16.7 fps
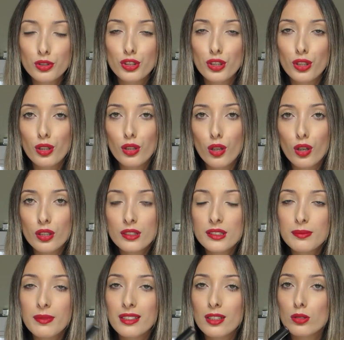de
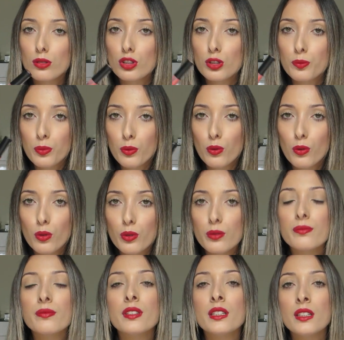gloss, mas eu tô,
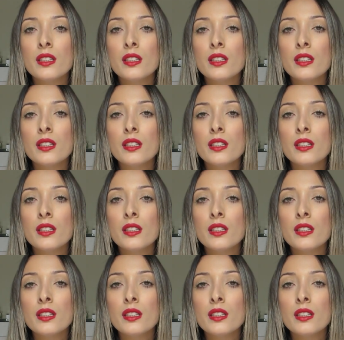tipo,